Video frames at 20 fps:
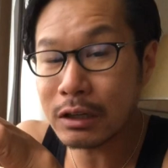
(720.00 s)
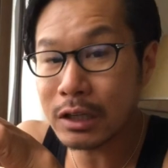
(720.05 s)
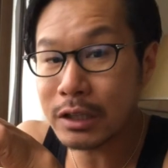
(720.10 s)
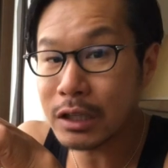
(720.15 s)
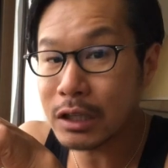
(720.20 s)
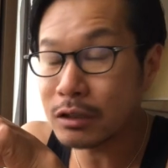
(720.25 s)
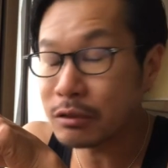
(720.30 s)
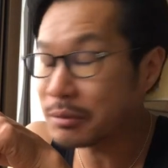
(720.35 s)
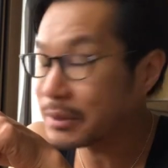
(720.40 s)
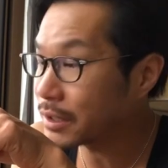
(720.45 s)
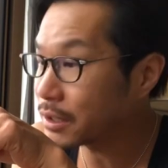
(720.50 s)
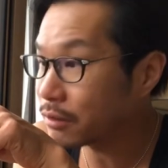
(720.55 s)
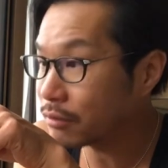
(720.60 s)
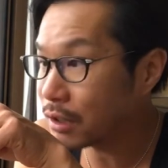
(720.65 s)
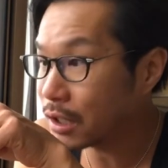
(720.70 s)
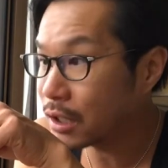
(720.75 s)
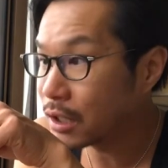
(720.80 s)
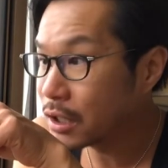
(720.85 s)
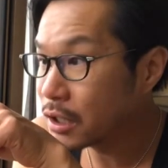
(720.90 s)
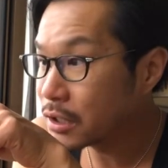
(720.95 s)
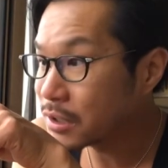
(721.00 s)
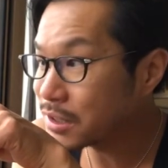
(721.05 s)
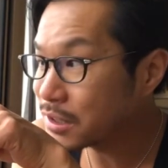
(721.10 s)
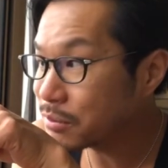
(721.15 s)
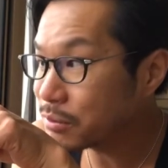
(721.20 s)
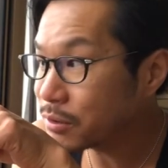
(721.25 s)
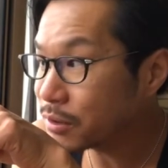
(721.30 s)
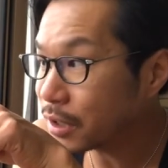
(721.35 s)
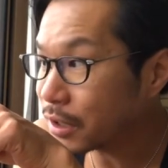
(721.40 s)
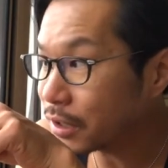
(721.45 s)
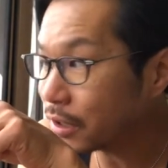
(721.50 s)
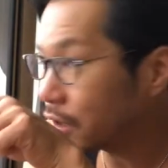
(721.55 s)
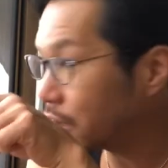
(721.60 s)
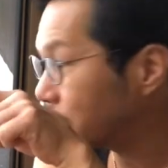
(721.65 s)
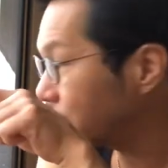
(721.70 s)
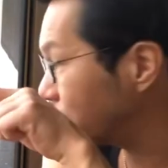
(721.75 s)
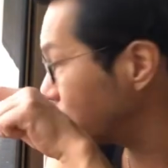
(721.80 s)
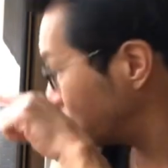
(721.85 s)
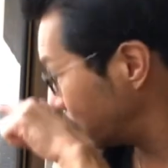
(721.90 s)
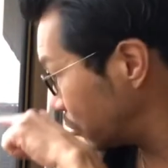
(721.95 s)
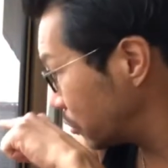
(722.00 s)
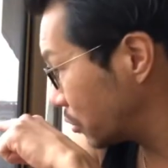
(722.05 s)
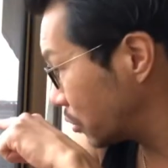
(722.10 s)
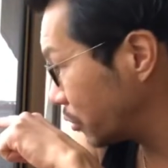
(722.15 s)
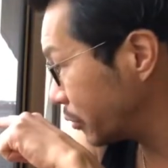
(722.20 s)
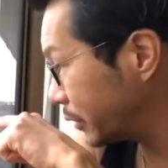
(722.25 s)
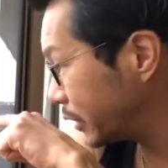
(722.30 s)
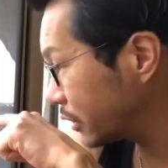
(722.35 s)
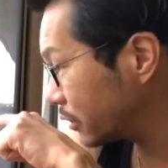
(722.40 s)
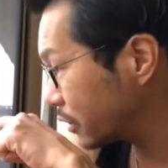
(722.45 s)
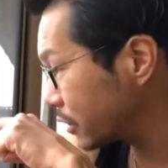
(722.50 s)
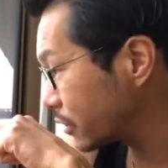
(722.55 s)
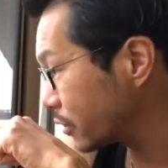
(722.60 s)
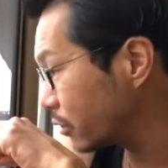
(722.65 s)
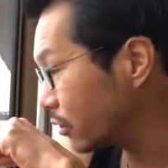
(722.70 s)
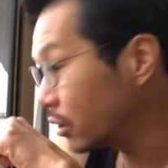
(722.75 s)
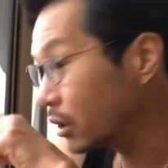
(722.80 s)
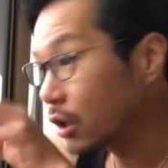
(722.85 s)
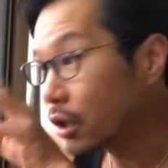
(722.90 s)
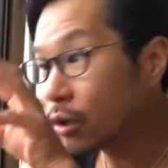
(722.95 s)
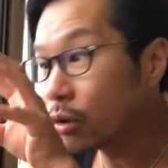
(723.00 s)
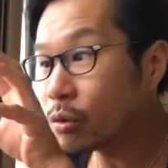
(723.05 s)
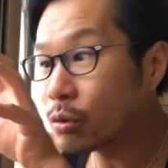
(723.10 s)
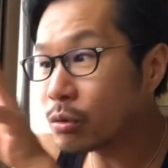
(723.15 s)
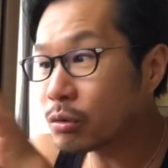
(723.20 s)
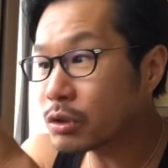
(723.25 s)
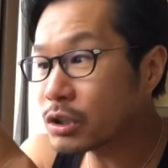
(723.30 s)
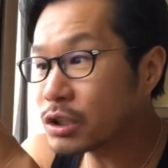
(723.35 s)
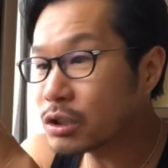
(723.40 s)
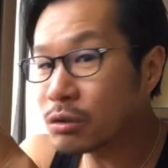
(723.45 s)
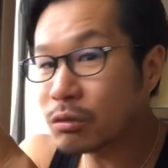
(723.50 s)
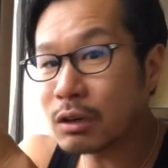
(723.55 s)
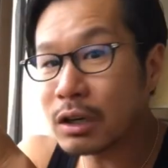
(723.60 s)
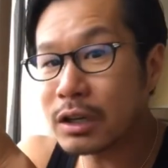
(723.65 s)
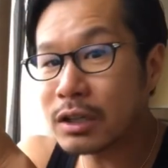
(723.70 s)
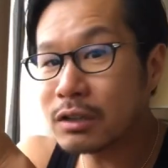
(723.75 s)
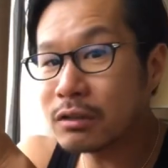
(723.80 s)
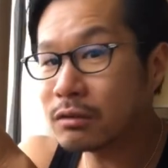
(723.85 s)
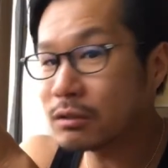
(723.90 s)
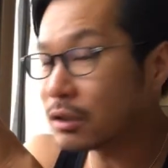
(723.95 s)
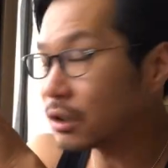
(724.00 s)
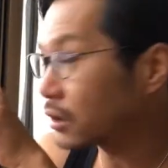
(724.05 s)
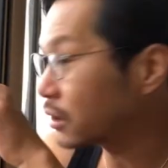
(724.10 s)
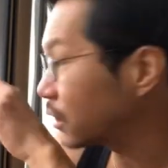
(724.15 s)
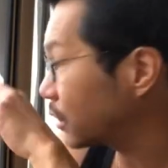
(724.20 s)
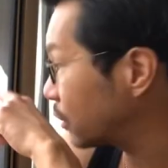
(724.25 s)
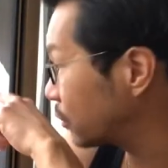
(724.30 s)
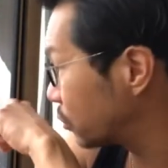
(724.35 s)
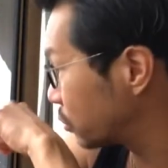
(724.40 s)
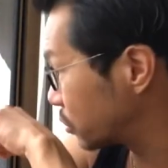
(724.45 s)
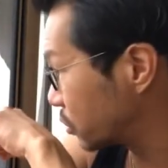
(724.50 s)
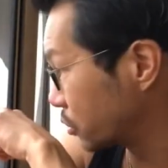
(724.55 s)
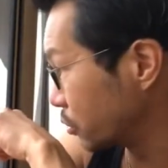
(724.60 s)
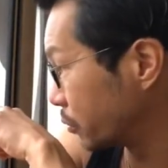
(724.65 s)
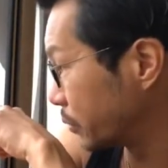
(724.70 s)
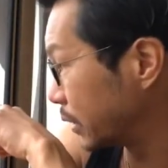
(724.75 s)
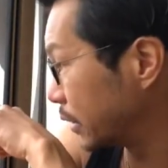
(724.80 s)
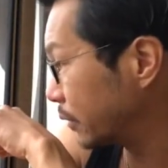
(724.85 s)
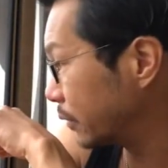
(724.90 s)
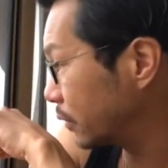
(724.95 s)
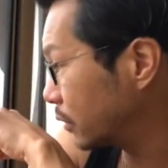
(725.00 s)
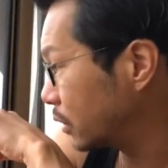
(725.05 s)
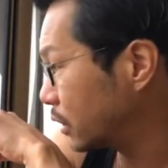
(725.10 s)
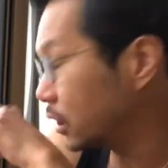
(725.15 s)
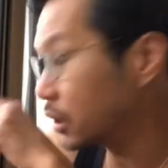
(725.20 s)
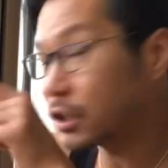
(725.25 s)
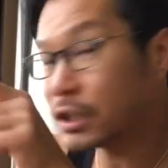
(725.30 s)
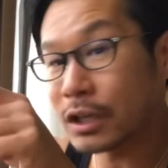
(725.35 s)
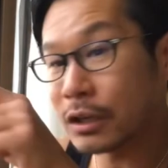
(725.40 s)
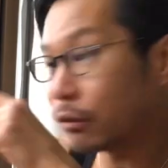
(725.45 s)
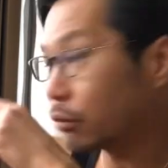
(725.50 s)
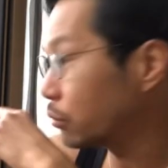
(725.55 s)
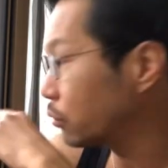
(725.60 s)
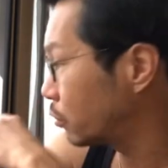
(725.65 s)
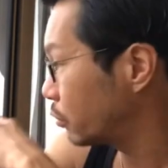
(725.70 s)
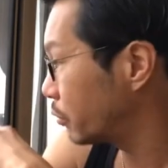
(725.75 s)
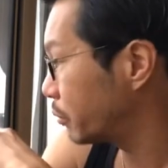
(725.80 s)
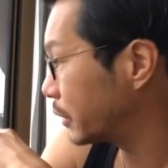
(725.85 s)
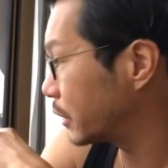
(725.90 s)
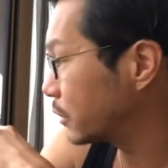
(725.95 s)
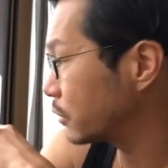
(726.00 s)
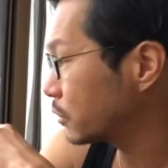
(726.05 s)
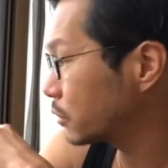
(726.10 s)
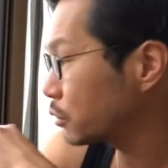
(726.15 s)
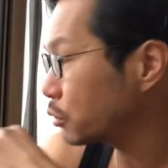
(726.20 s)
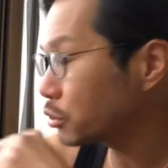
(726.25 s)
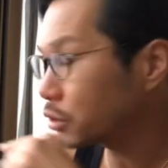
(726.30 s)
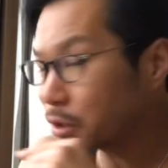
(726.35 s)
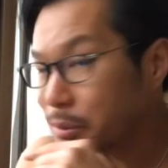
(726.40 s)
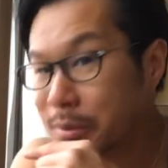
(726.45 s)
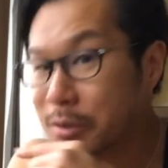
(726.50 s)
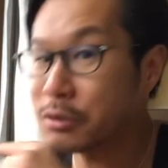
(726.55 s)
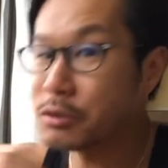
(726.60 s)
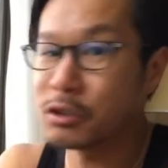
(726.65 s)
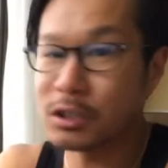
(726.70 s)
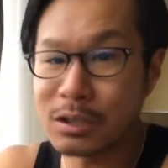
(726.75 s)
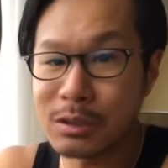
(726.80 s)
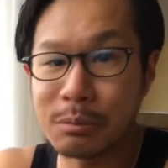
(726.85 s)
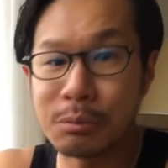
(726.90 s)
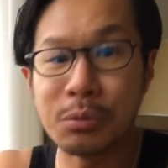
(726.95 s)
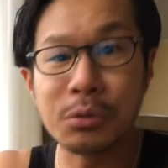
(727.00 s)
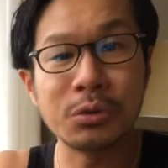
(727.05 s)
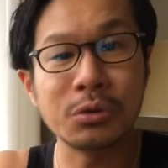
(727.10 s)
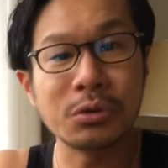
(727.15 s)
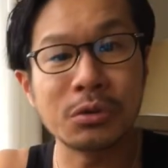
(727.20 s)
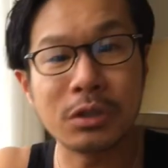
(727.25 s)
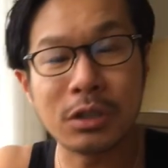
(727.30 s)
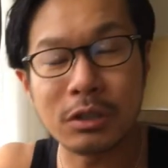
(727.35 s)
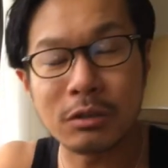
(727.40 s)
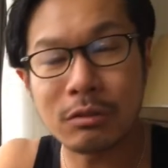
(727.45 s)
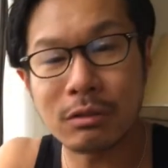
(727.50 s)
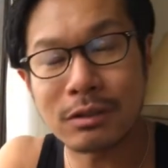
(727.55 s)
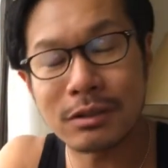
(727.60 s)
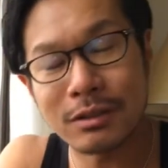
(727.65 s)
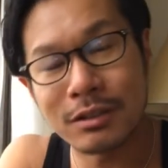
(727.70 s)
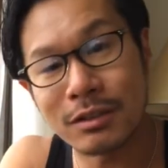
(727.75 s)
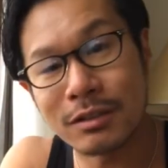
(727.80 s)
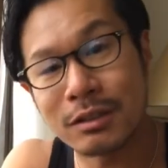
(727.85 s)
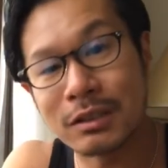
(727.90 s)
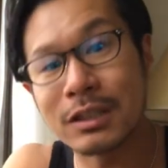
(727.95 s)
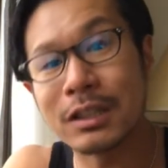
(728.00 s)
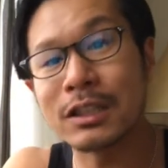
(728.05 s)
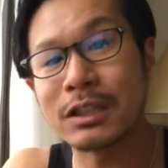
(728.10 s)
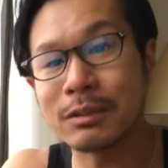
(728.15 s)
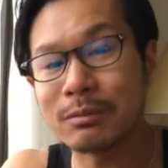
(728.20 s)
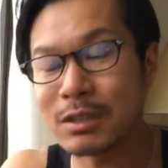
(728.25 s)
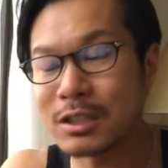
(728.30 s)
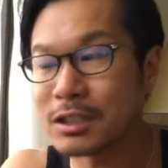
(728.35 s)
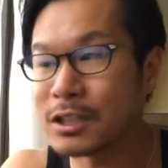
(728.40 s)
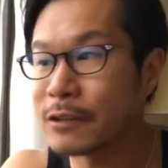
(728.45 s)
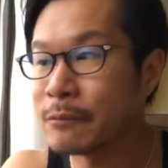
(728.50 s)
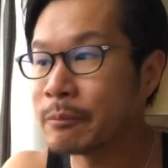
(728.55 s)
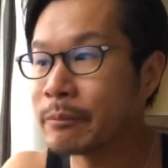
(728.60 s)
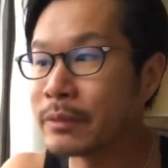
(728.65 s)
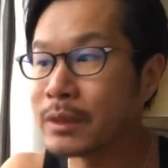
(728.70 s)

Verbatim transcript: はやるべきは自分が行く方向を見るんですよここに人がいるんだったらこっちを見る行きたい方向を見るそうすればそっちにボードっていうのは進んでいきます